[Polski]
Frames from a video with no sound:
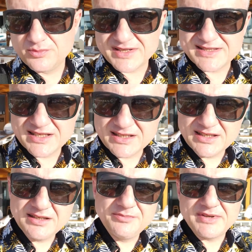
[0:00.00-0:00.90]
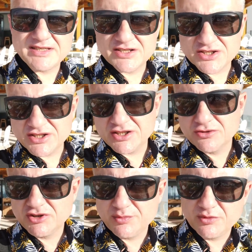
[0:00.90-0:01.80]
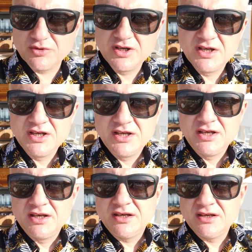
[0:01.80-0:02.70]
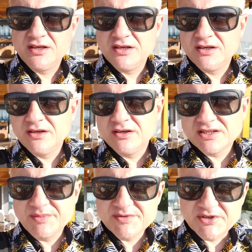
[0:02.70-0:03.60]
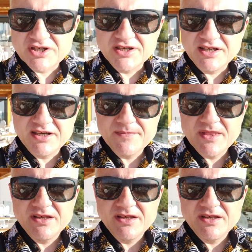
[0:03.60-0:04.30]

plastiki, maseczki, tego typu e, zabezpieczenia.